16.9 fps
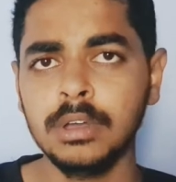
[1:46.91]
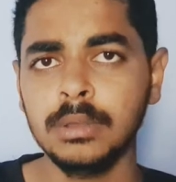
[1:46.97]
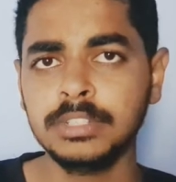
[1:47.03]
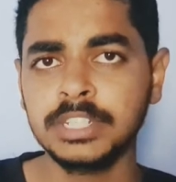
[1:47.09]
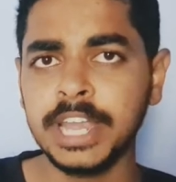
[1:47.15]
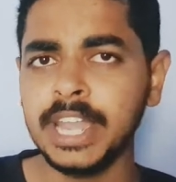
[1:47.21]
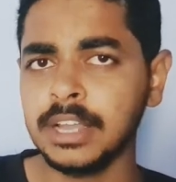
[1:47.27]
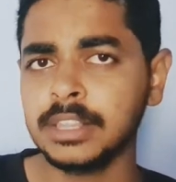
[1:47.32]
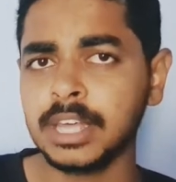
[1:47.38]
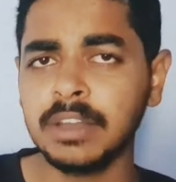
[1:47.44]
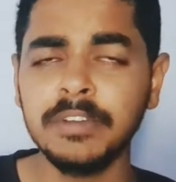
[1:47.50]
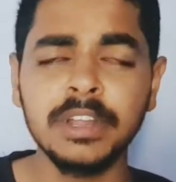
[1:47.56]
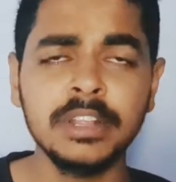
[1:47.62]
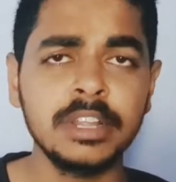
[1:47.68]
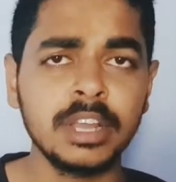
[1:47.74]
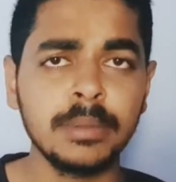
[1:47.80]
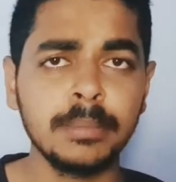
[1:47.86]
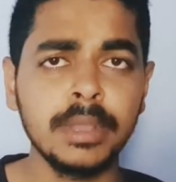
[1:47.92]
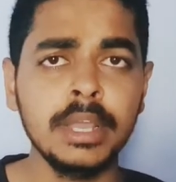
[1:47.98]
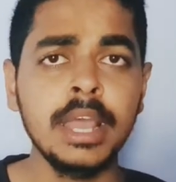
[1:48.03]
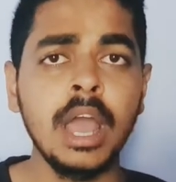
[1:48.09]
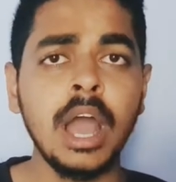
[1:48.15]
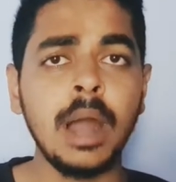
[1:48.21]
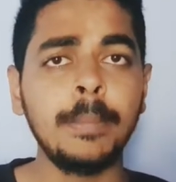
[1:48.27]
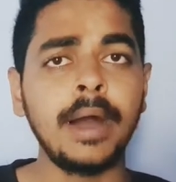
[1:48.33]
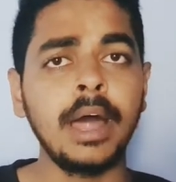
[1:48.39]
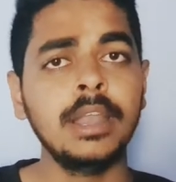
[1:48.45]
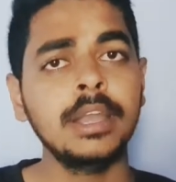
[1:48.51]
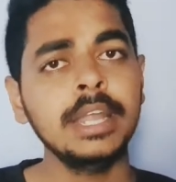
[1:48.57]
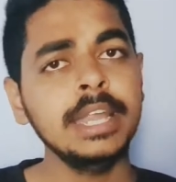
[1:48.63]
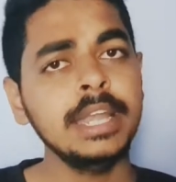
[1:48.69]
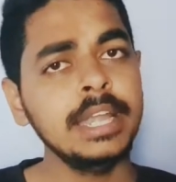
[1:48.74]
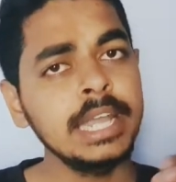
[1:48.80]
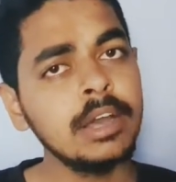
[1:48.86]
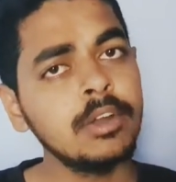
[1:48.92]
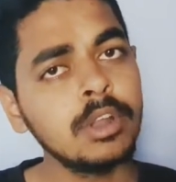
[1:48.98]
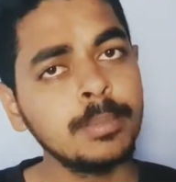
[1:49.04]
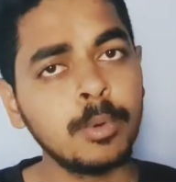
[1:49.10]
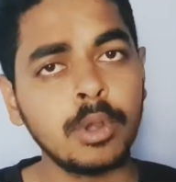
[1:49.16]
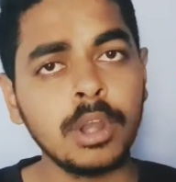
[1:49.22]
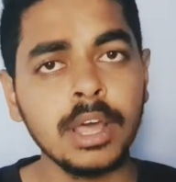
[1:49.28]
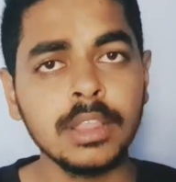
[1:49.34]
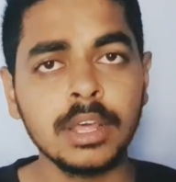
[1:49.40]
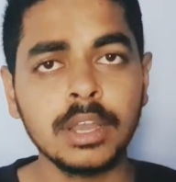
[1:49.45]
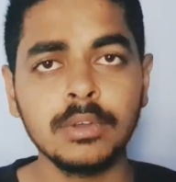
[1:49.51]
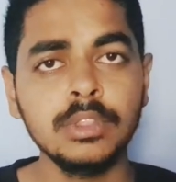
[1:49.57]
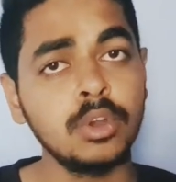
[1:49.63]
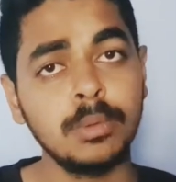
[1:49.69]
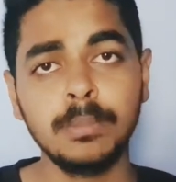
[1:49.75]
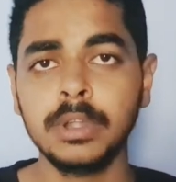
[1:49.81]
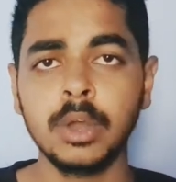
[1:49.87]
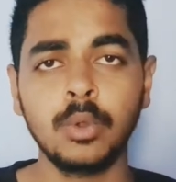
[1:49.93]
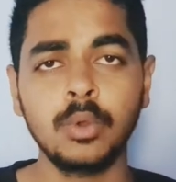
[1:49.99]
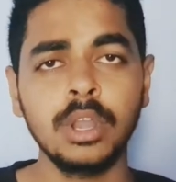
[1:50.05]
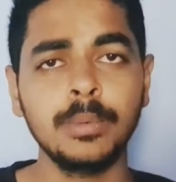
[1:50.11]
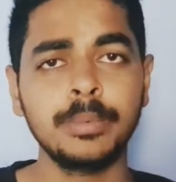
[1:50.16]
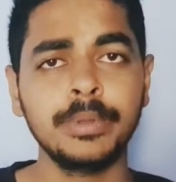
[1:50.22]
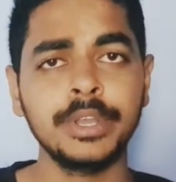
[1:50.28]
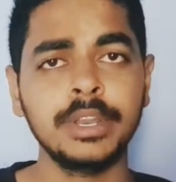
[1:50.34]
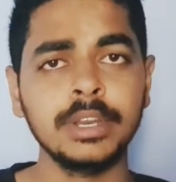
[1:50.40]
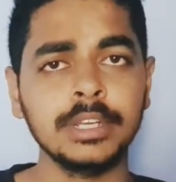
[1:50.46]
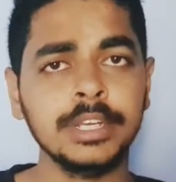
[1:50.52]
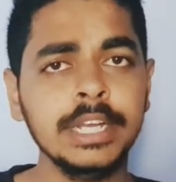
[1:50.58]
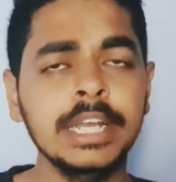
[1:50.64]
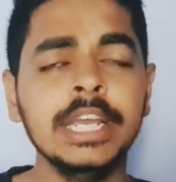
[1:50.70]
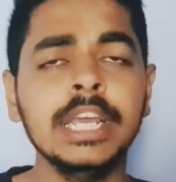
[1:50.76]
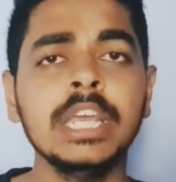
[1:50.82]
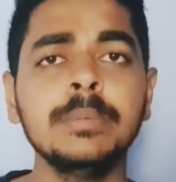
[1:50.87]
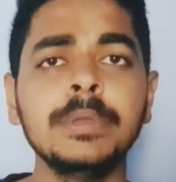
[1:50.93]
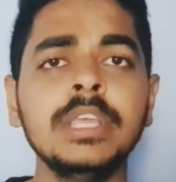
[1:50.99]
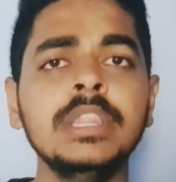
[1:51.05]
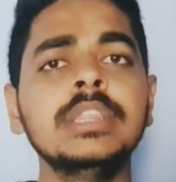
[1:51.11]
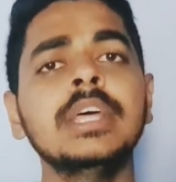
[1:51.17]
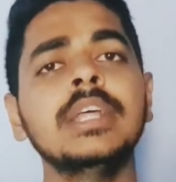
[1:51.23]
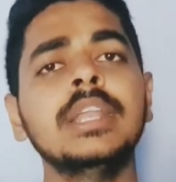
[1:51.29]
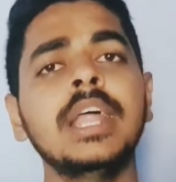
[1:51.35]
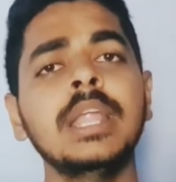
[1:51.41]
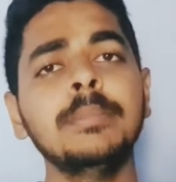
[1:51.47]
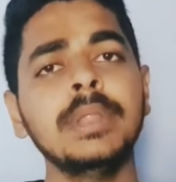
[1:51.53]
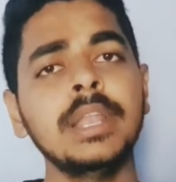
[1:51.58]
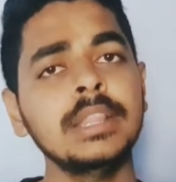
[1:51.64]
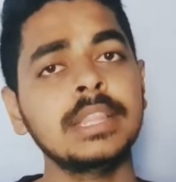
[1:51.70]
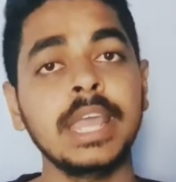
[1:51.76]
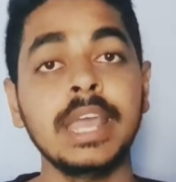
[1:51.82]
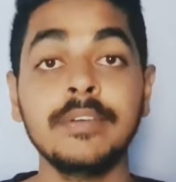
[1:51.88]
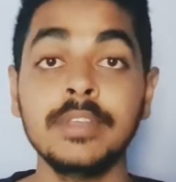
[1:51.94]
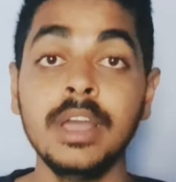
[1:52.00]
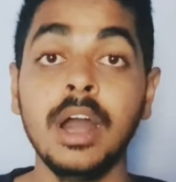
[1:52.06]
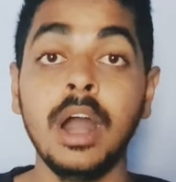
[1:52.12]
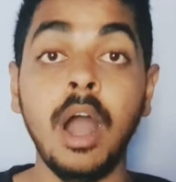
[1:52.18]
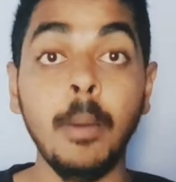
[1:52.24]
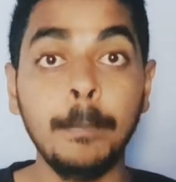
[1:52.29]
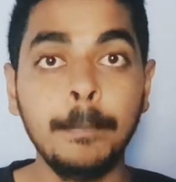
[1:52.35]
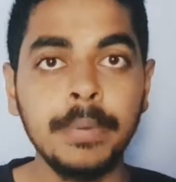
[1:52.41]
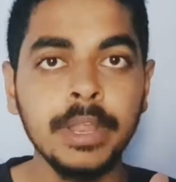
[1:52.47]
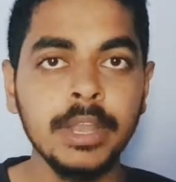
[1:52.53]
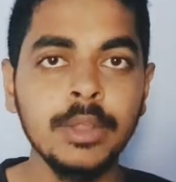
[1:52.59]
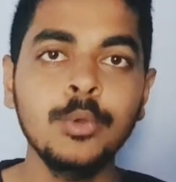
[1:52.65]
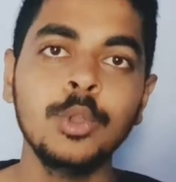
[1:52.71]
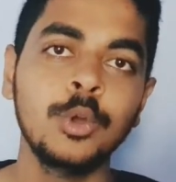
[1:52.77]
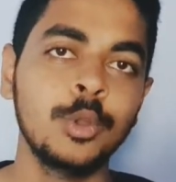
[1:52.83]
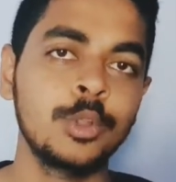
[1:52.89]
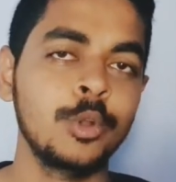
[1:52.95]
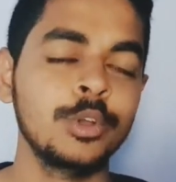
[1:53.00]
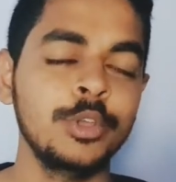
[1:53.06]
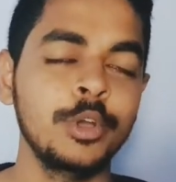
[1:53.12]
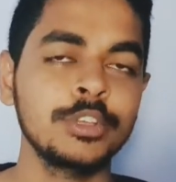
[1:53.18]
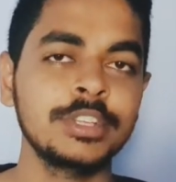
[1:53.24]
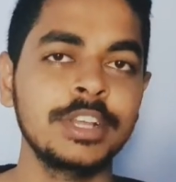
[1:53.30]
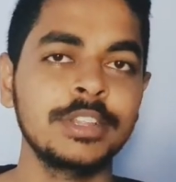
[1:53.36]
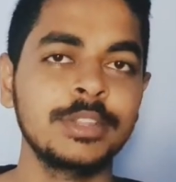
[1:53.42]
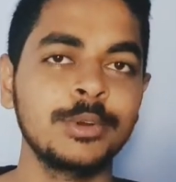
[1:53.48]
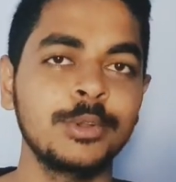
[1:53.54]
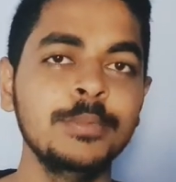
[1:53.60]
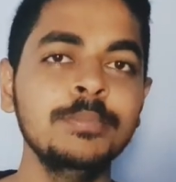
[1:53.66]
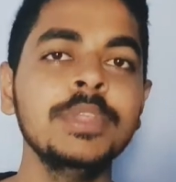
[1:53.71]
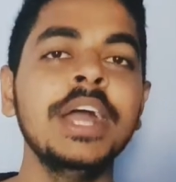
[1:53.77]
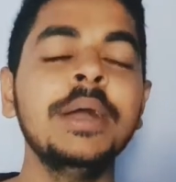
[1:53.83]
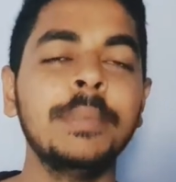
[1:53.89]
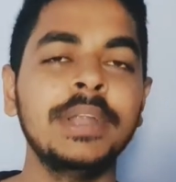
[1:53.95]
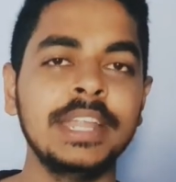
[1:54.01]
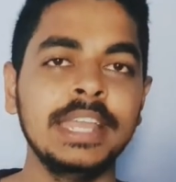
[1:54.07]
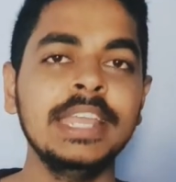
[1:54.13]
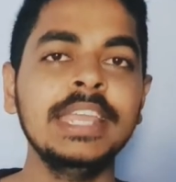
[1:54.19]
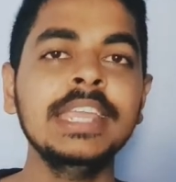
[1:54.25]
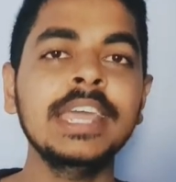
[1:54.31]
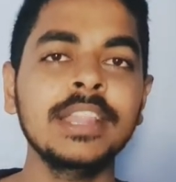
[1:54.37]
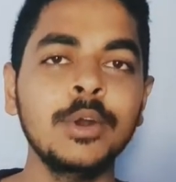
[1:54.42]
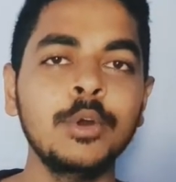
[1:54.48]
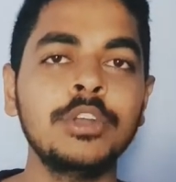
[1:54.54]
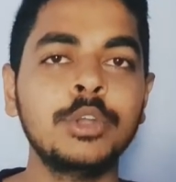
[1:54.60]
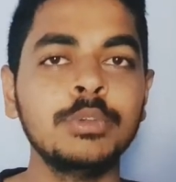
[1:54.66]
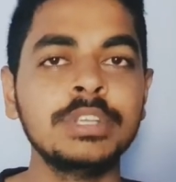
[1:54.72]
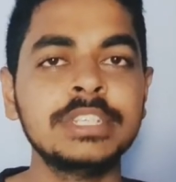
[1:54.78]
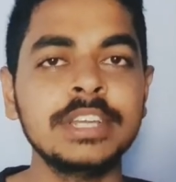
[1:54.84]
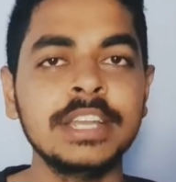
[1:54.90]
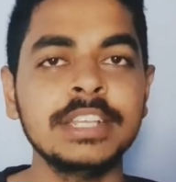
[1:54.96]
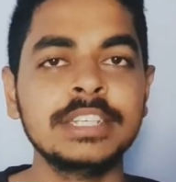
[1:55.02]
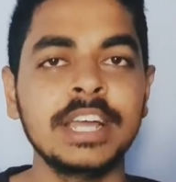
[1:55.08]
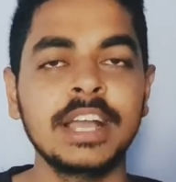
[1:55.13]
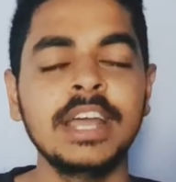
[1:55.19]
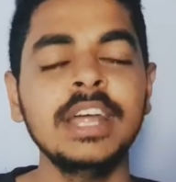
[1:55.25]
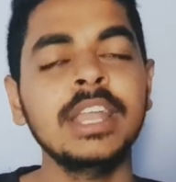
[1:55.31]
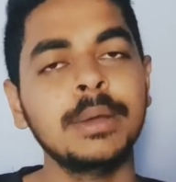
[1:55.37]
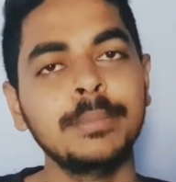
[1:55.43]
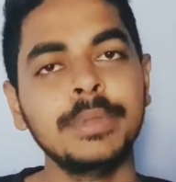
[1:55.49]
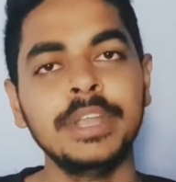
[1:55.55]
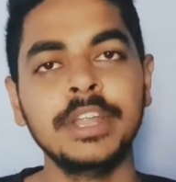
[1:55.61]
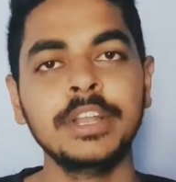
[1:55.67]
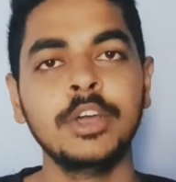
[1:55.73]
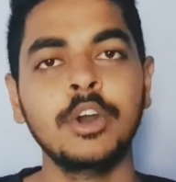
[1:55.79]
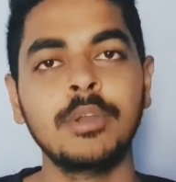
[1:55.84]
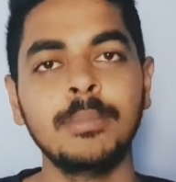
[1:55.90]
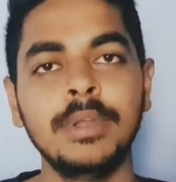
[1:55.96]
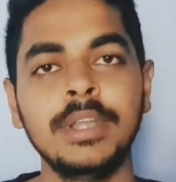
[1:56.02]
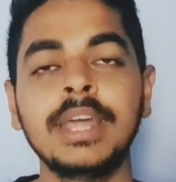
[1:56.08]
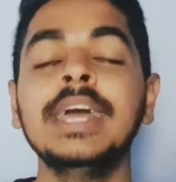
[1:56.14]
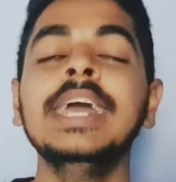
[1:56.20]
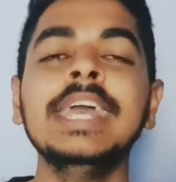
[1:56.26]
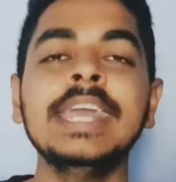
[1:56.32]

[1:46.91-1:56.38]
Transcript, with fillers: சைனாக்கு தர வேண்டியது இருக்குமே அப்போ ஆல்ரெடி இந்தியாவோட பொருளாதாரம் வந்து ரொம்ப டவுனில் போயிட்டு இருக்கு இப்போ இந்த நிலைமையெல்லாம் தேவையா அப்படின்னு உங்களுக்கு ஒரு யோசனை தோணும் பட் இங்கே தான் ஒரு ட்விஸ்ட் அடிச்சாங்க நம்ம இந்தியன் கவர்மெண்ட்